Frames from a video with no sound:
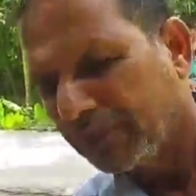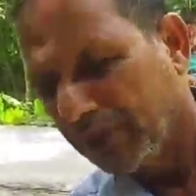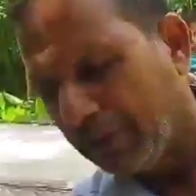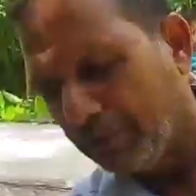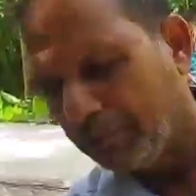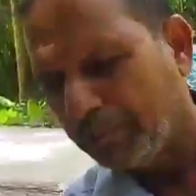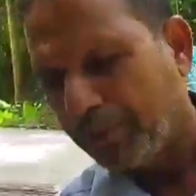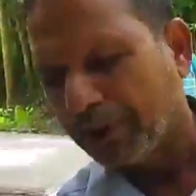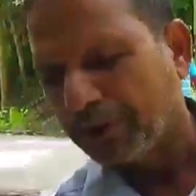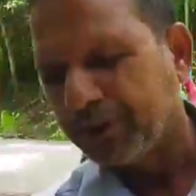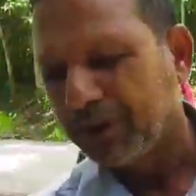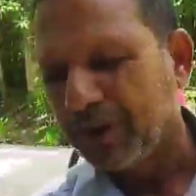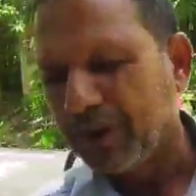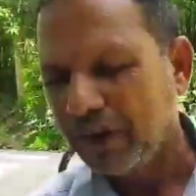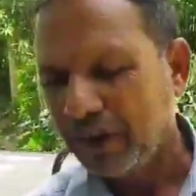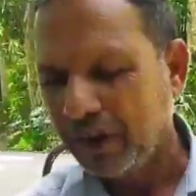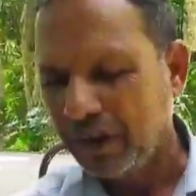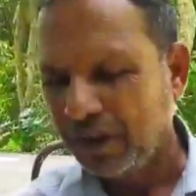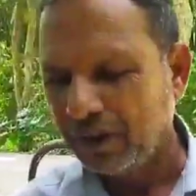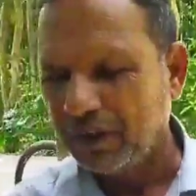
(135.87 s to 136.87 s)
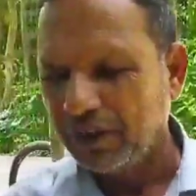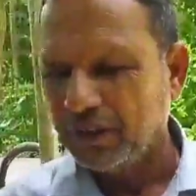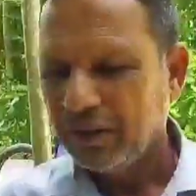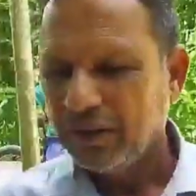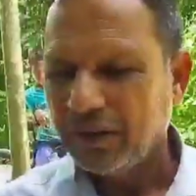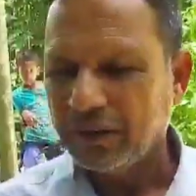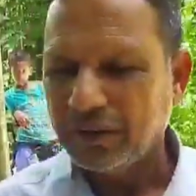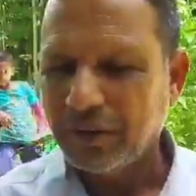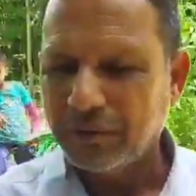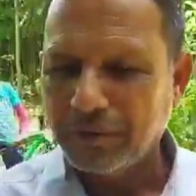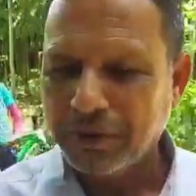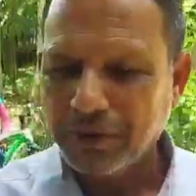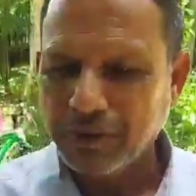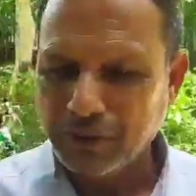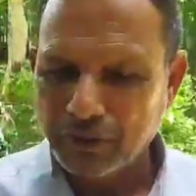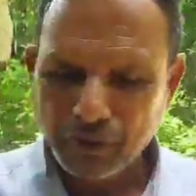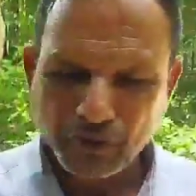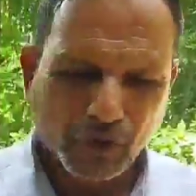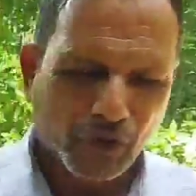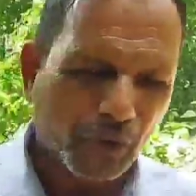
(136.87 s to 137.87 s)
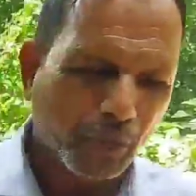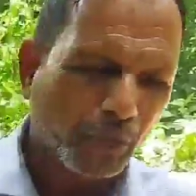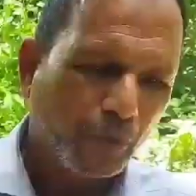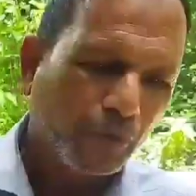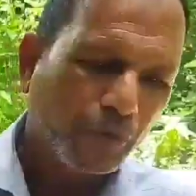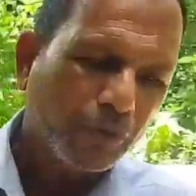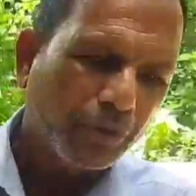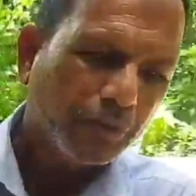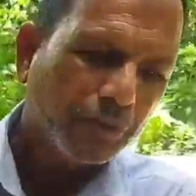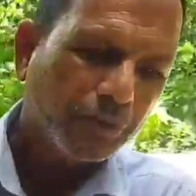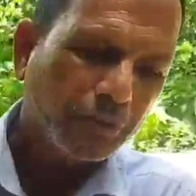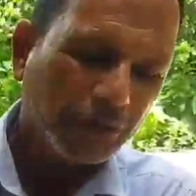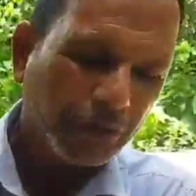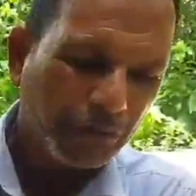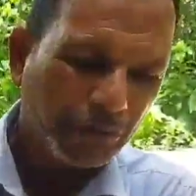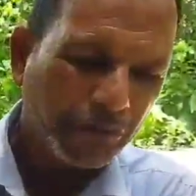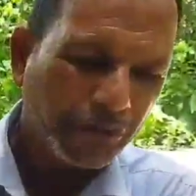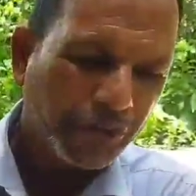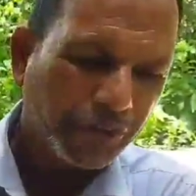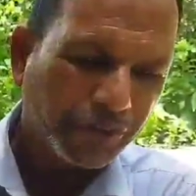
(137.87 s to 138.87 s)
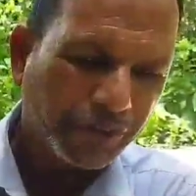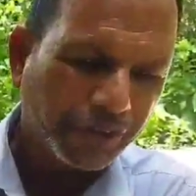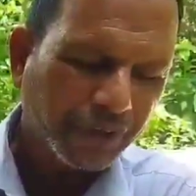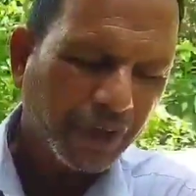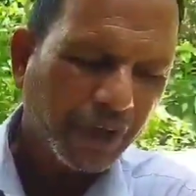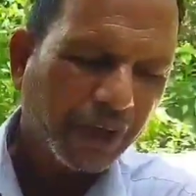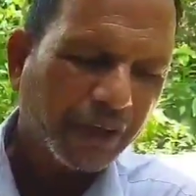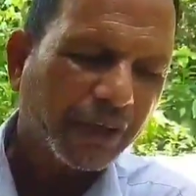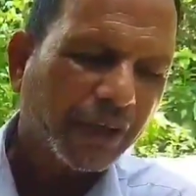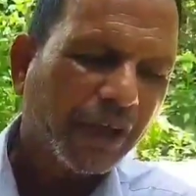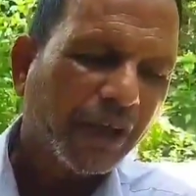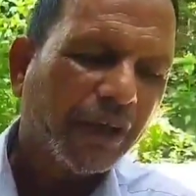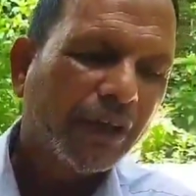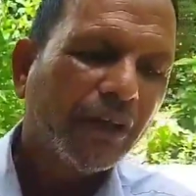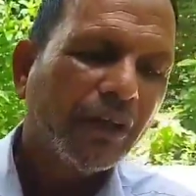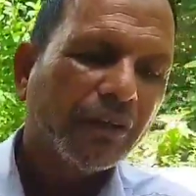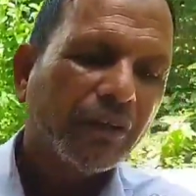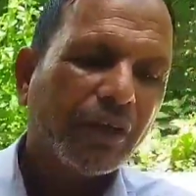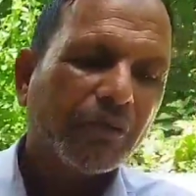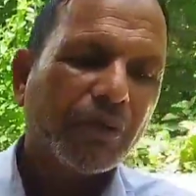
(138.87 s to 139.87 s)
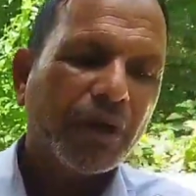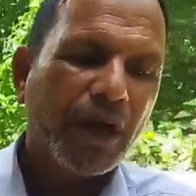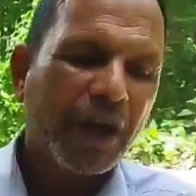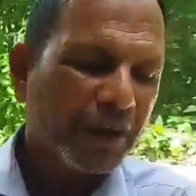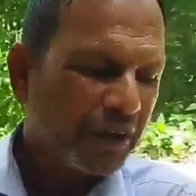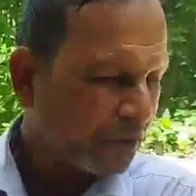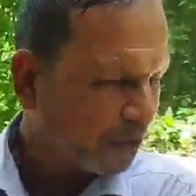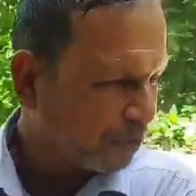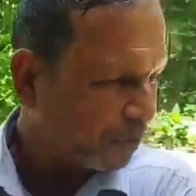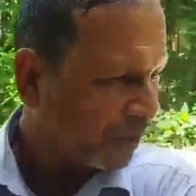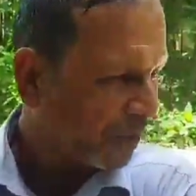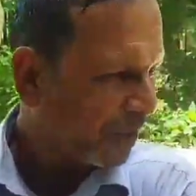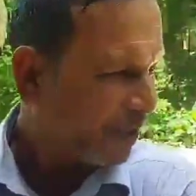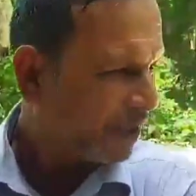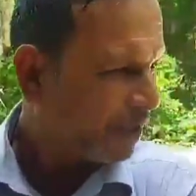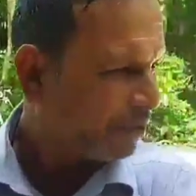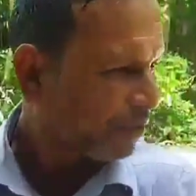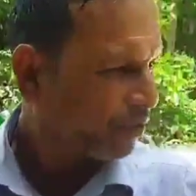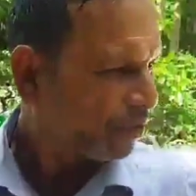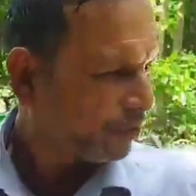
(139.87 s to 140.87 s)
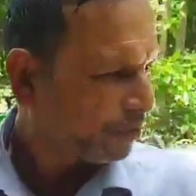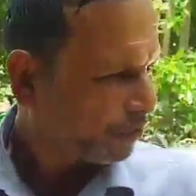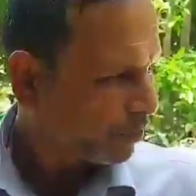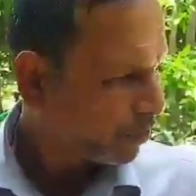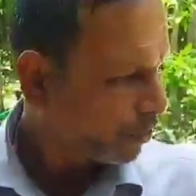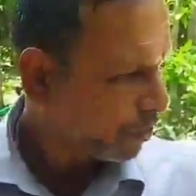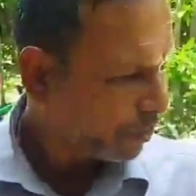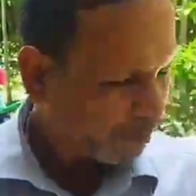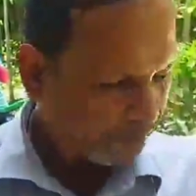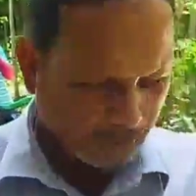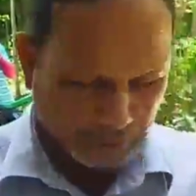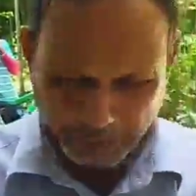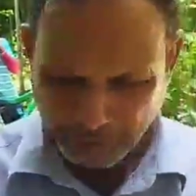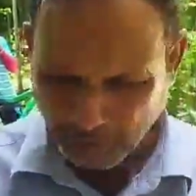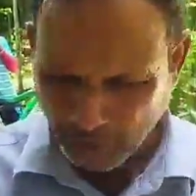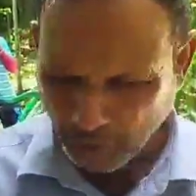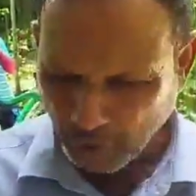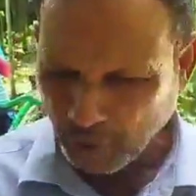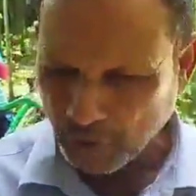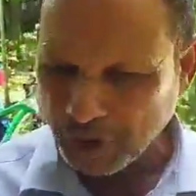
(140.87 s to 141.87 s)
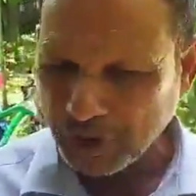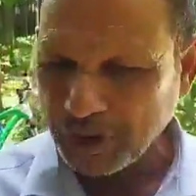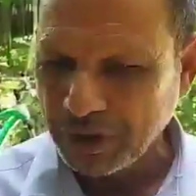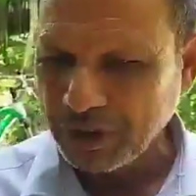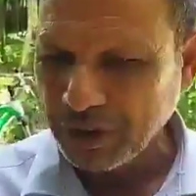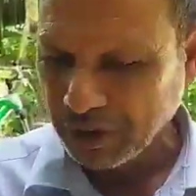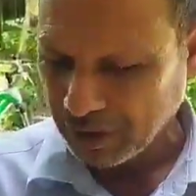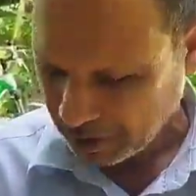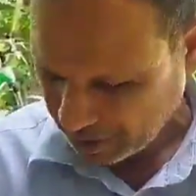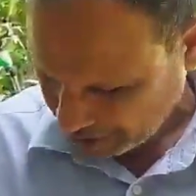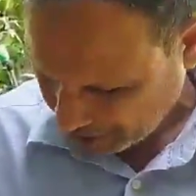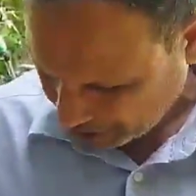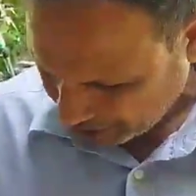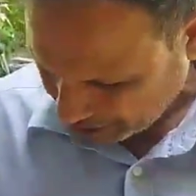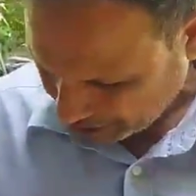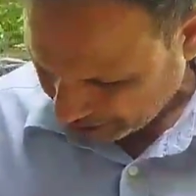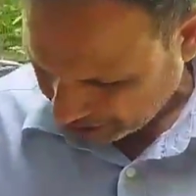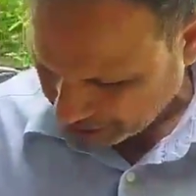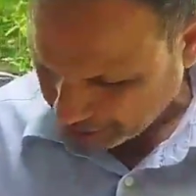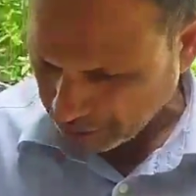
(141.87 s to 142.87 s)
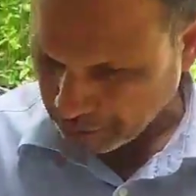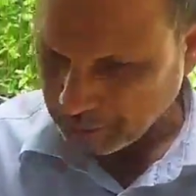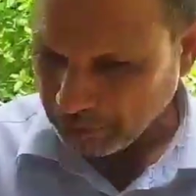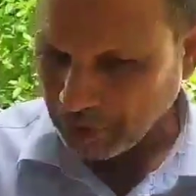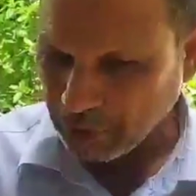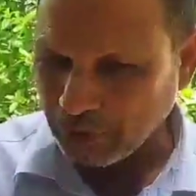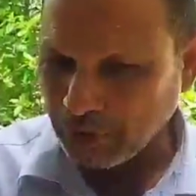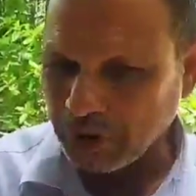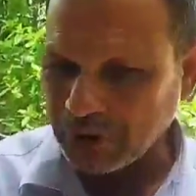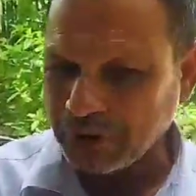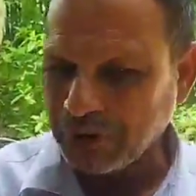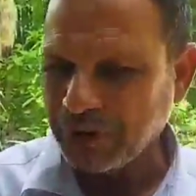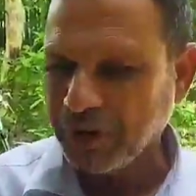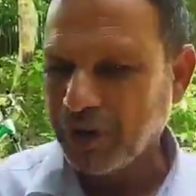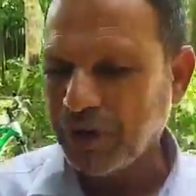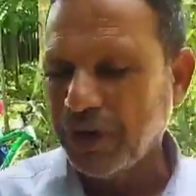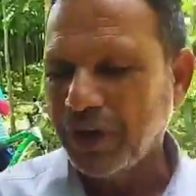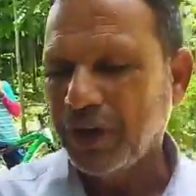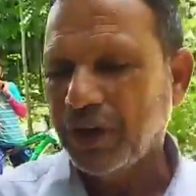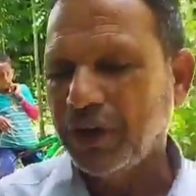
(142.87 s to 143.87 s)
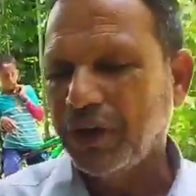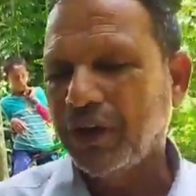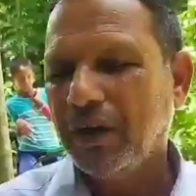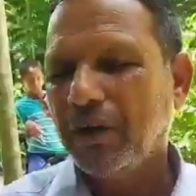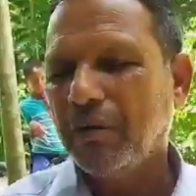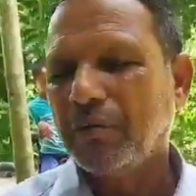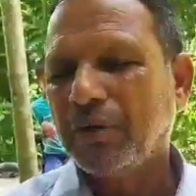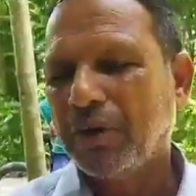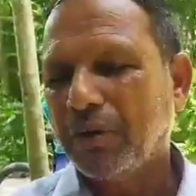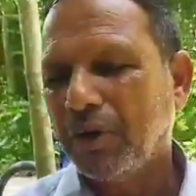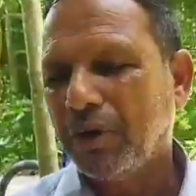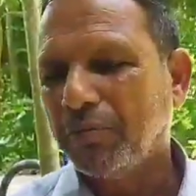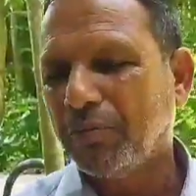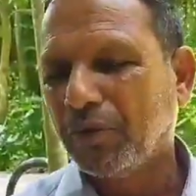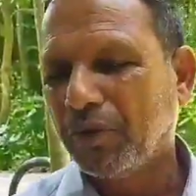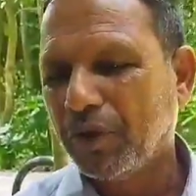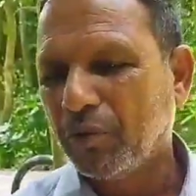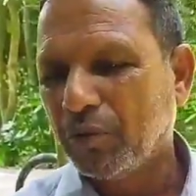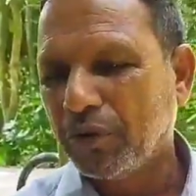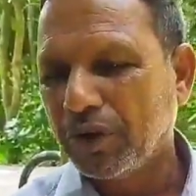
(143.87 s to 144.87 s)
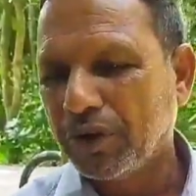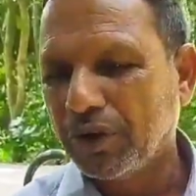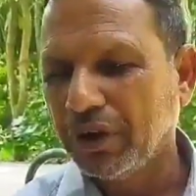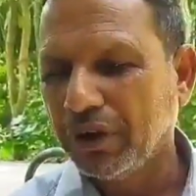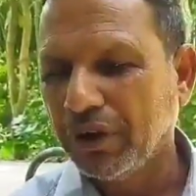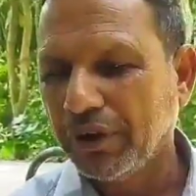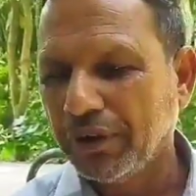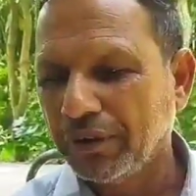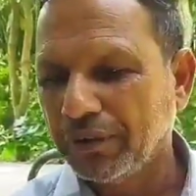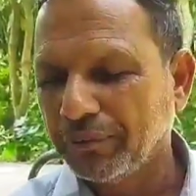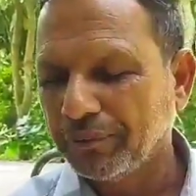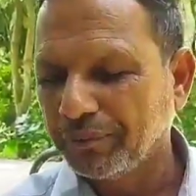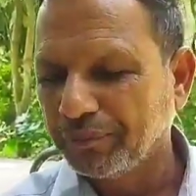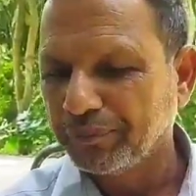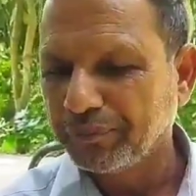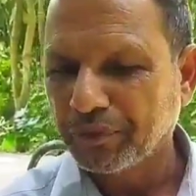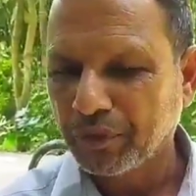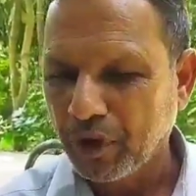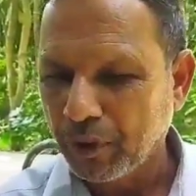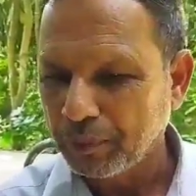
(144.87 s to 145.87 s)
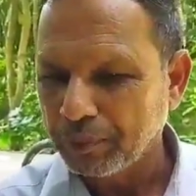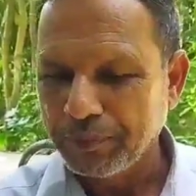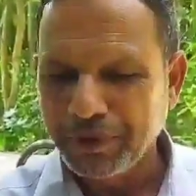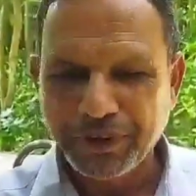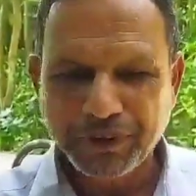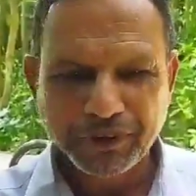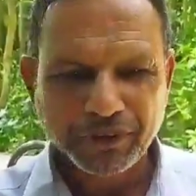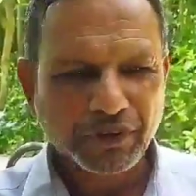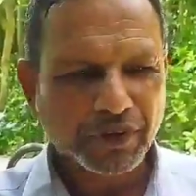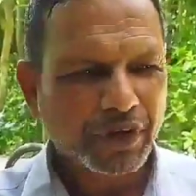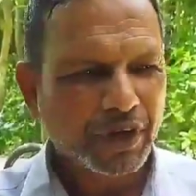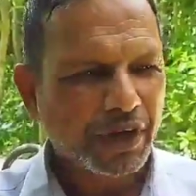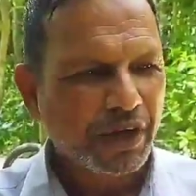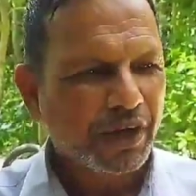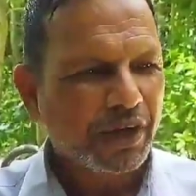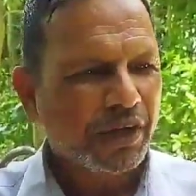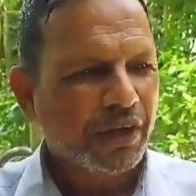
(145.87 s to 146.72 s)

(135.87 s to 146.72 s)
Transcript: নিম পাতা তারপর কিছু গোবর এবং ইউরিয়া সার তারপর হাড়ের গুঁড়া এবং খৈল এই এগুলো দিয়ে আমরা মোটামুটি এই সব মিক্সড করে